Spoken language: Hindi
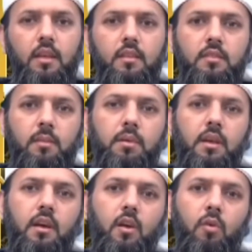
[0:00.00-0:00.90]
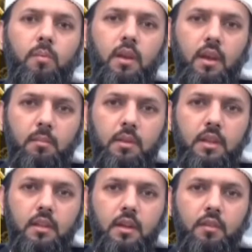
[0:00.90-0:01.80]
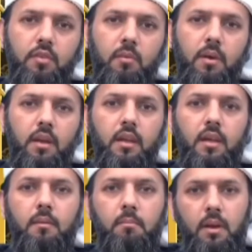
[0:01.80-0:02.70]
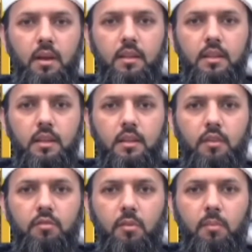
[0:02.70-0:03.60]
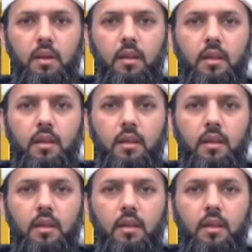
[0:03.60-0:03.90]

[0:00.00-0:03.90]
सब के घरों में रहमतें अता फरमाए बरकतें अता फरमाए